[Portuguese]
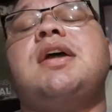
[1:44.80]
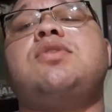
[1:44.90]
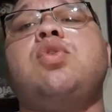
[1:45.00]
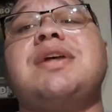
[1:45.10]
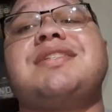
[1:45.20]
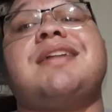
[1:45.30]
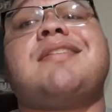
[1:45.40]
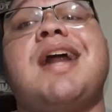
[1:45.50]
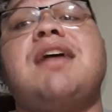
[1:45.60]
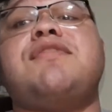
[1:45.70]
duas na
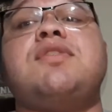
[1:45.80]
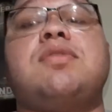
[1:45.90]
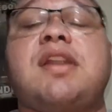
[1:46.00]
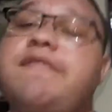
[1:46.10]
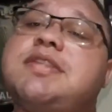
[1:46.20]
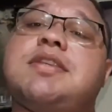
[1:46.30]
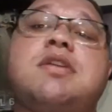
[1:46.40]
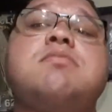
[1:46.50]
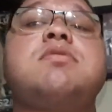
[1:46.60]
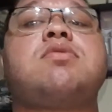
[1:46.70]
trave, no
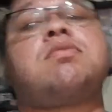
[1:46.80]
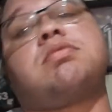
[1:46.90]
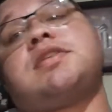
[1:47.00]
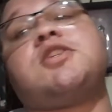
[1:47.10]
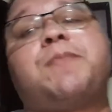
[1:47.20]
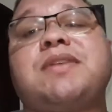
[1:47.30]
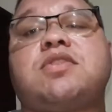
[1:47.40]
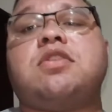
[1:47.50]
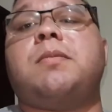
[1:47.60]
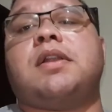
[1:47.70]
travessão e o Santos
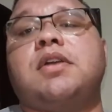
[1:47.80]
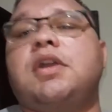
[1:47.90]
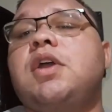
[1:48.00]
passou, mano.